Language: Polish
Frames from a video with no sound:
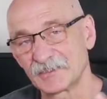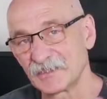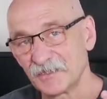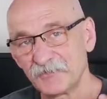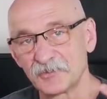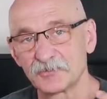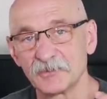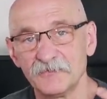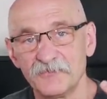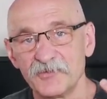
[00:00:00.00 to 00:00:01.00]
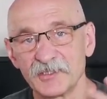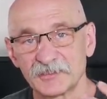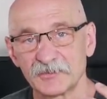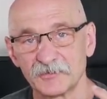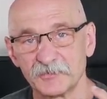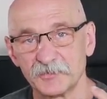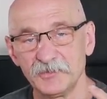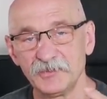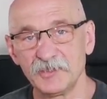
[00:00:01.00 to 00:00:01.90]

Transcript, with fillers: grafik, który wie co robi,